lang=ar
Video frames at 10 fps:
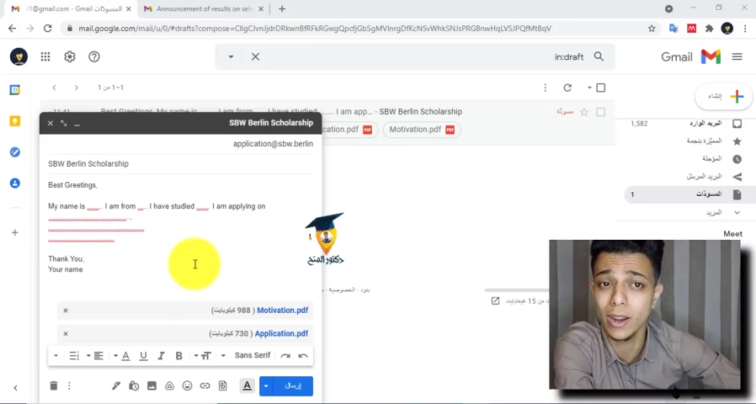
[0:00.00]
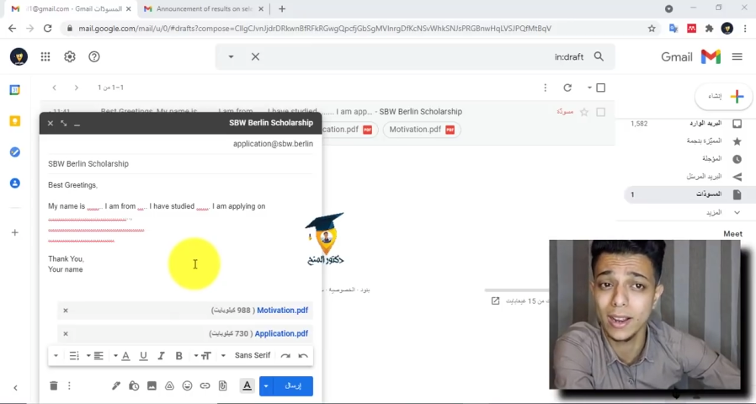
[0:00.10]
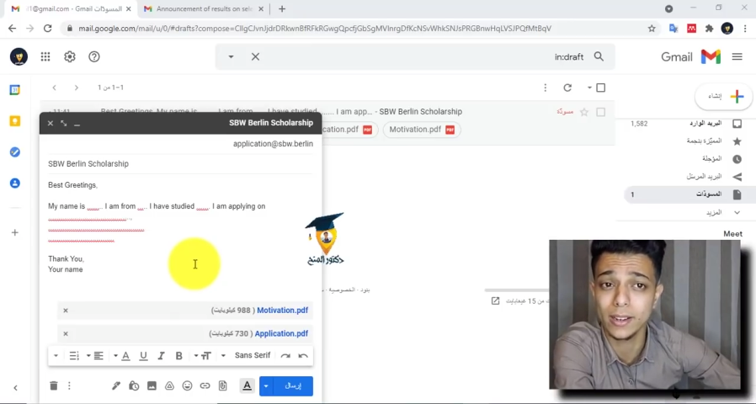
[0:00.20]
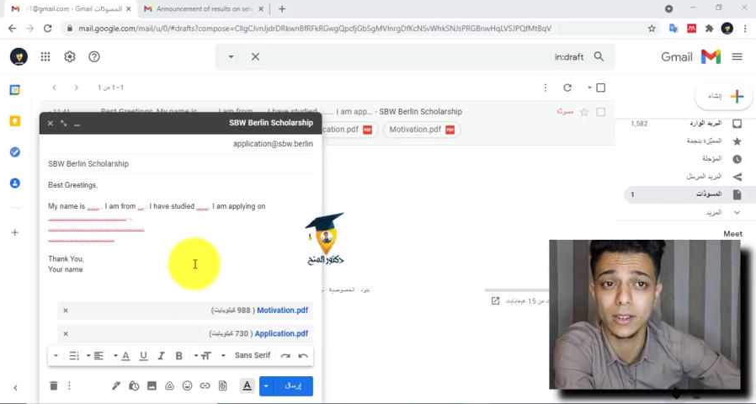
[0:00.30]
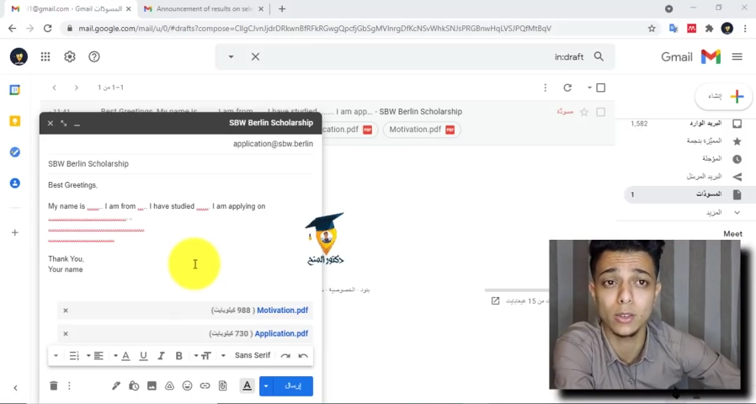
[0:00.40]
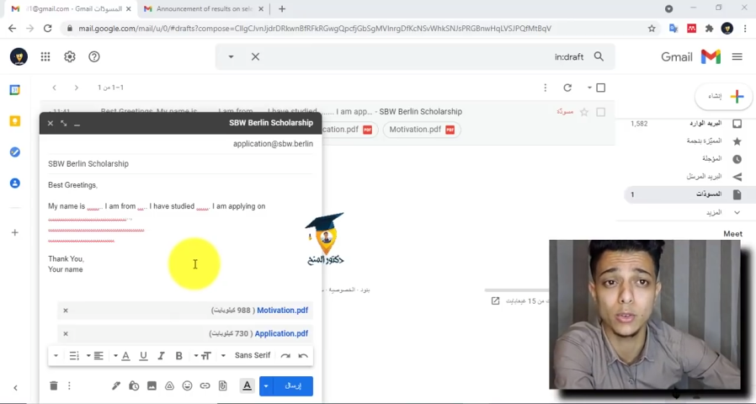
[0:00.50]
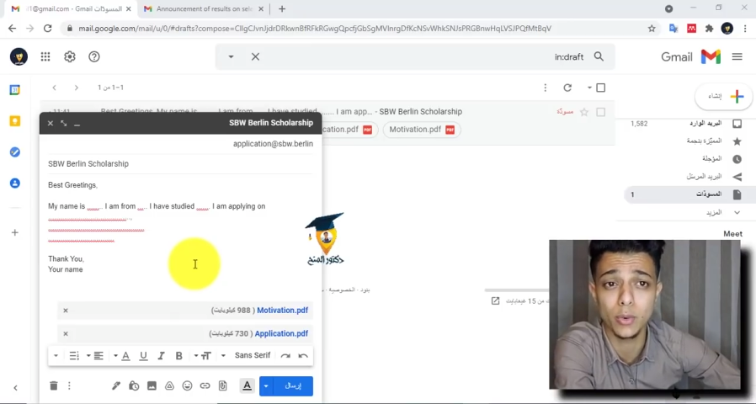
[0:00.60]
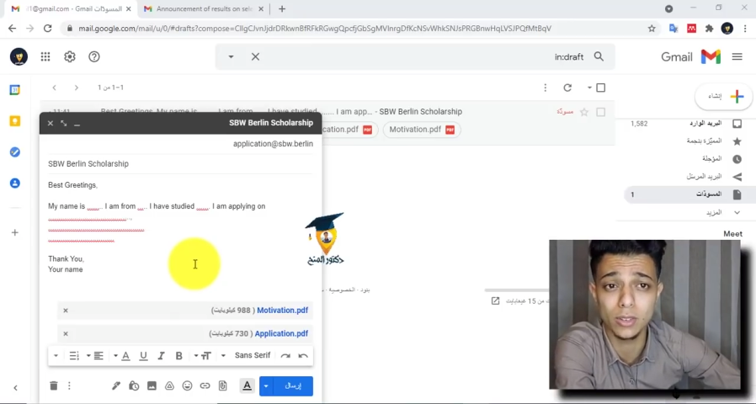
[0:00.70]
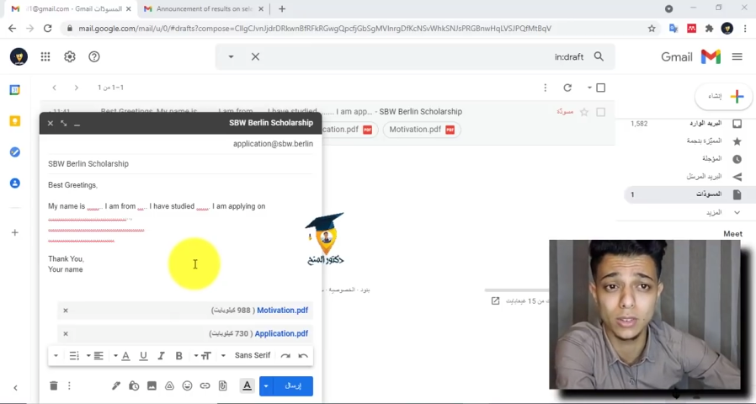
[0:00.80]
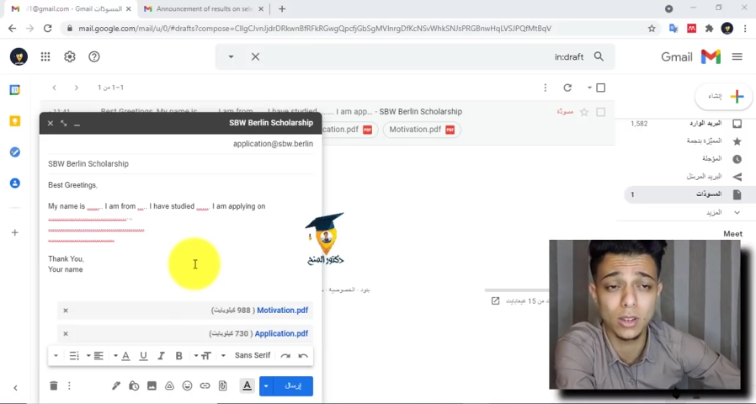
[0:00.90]
ولكن
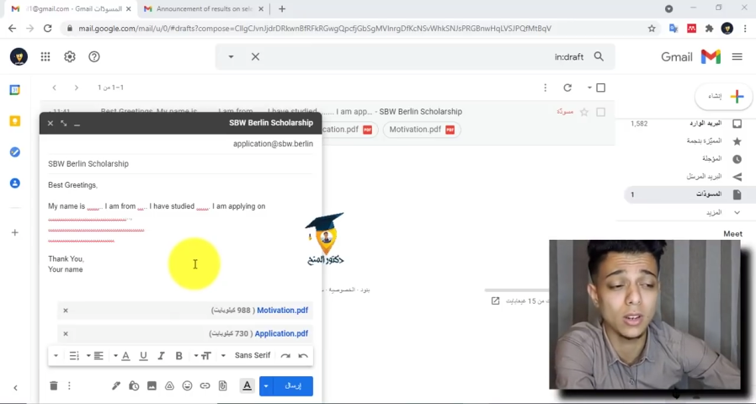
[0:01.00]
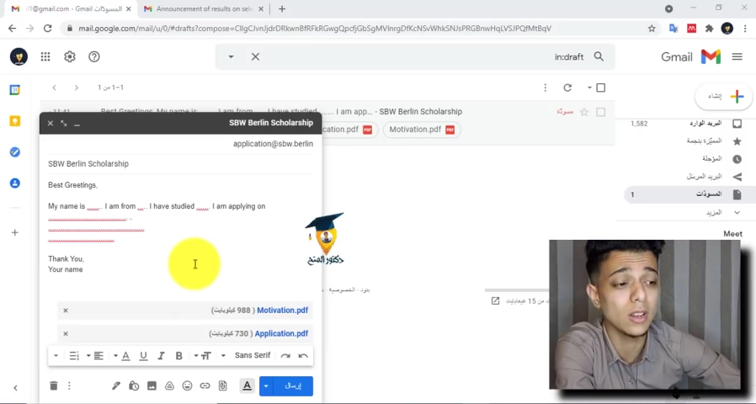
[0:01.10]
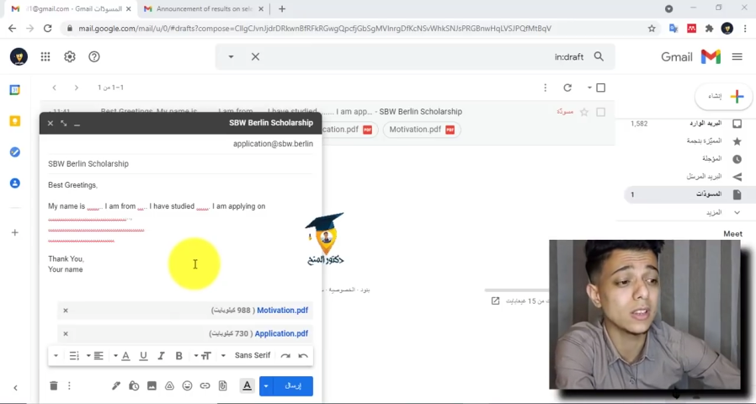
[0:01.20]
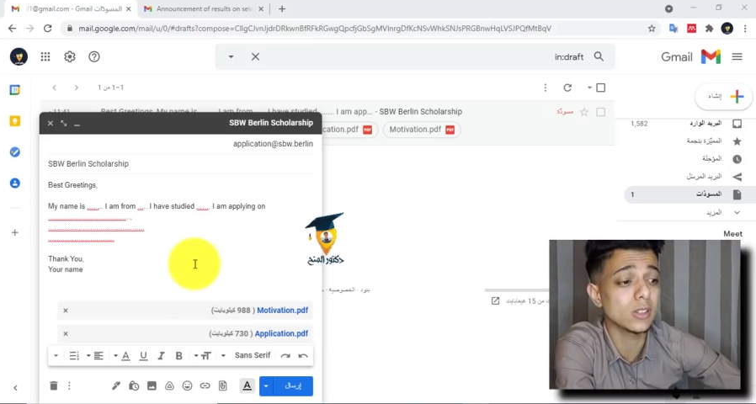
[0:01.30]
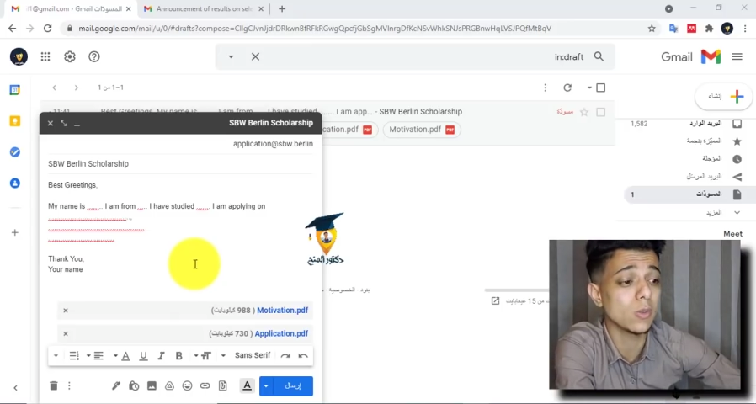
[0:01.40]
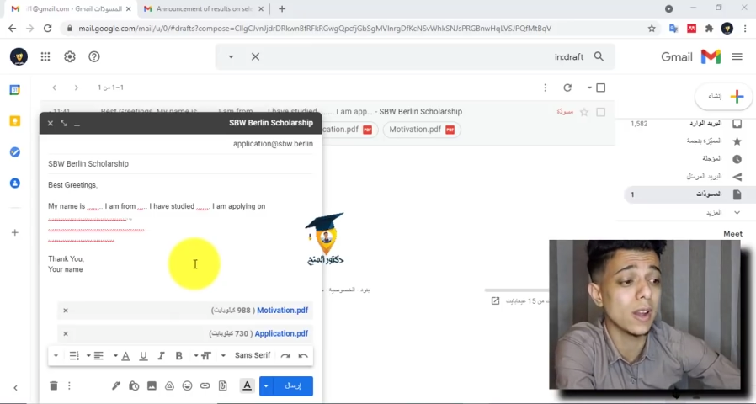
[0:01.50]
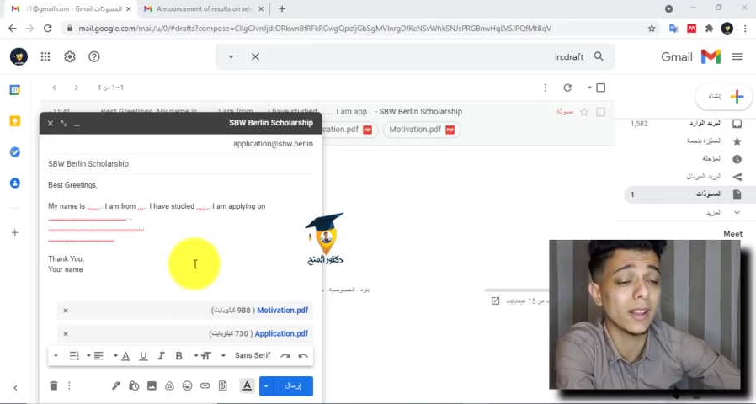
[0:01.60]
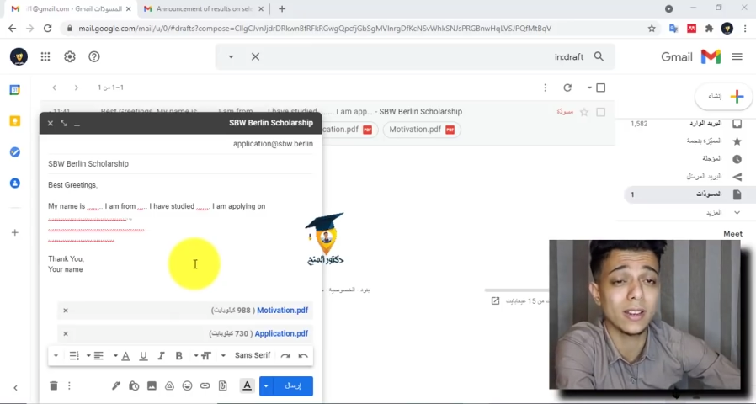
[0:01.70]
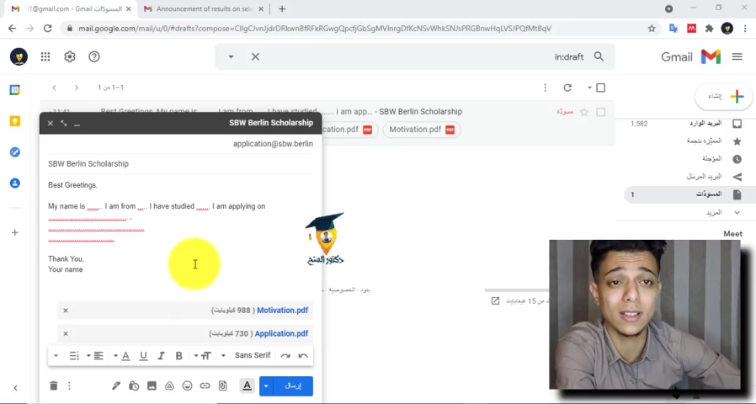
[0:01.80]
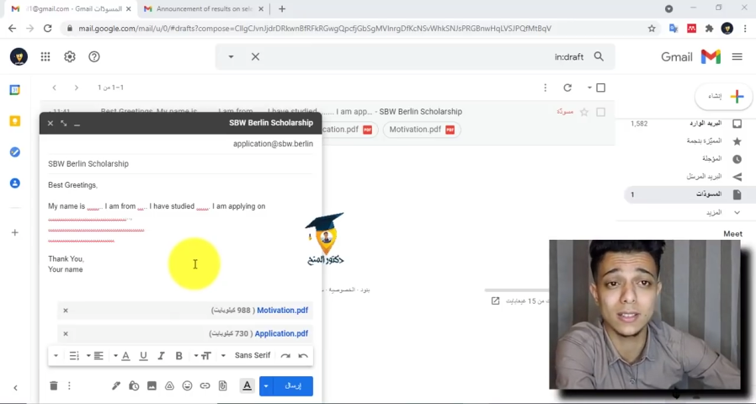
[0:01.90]
يفضل
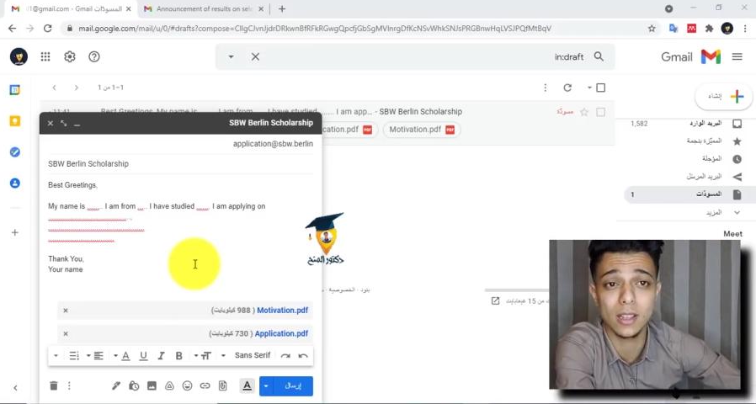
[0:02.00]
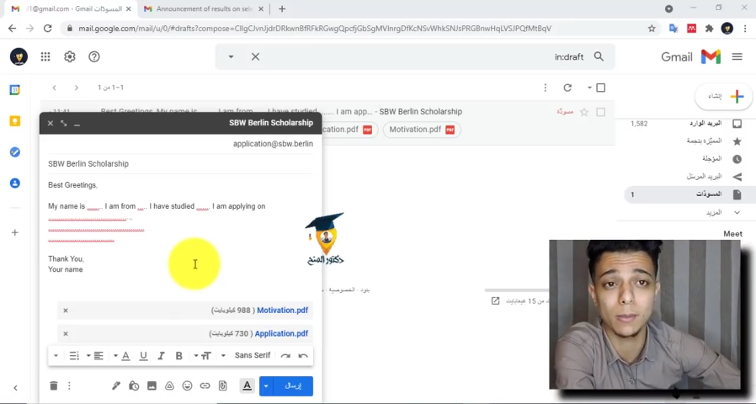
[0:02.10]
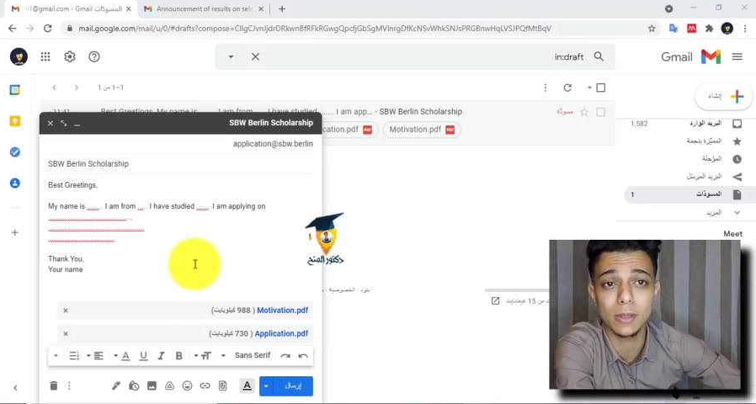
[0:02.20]
سواء انت